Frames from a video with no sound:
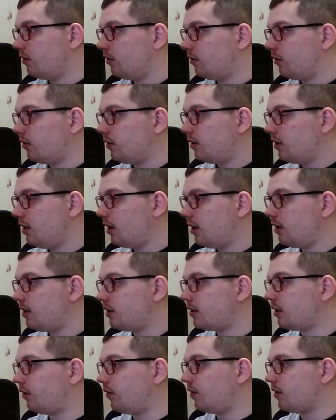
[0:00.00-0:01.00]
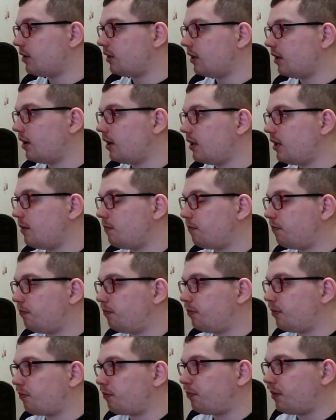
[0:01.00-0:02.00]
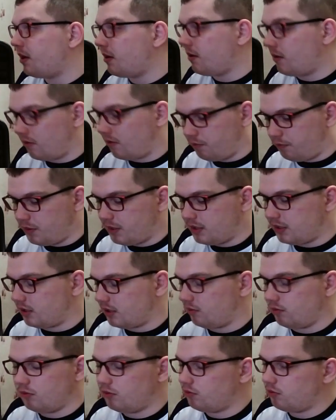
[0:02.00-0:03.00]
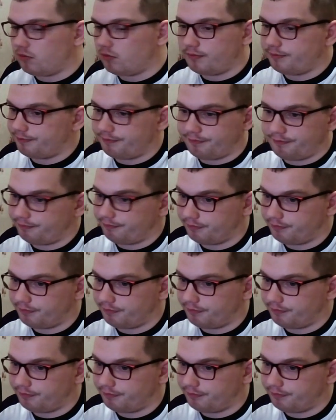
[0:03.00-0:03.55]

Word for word: и они, соответственно, они при быстро, ну,